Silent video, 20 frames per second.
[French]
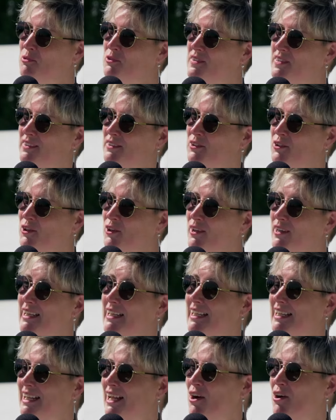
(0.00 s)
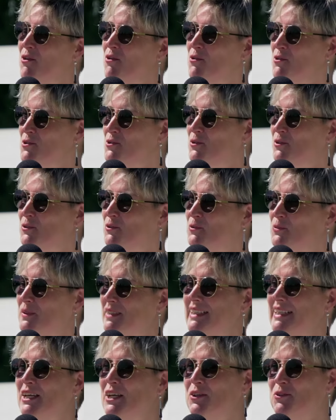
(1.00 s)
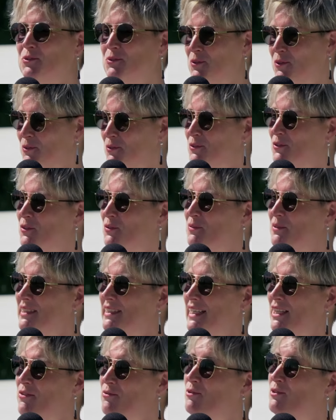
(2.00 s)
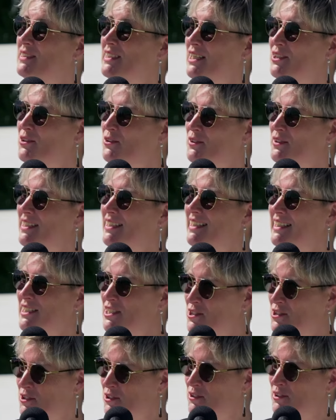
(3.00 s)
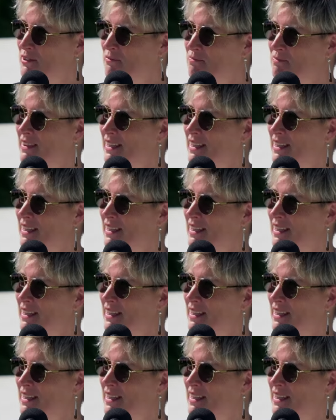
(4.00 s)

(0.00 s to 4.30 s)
monseigneur. Et là, aujourd'hui, tout au long de ce week-end, vous accueillez les jeunes.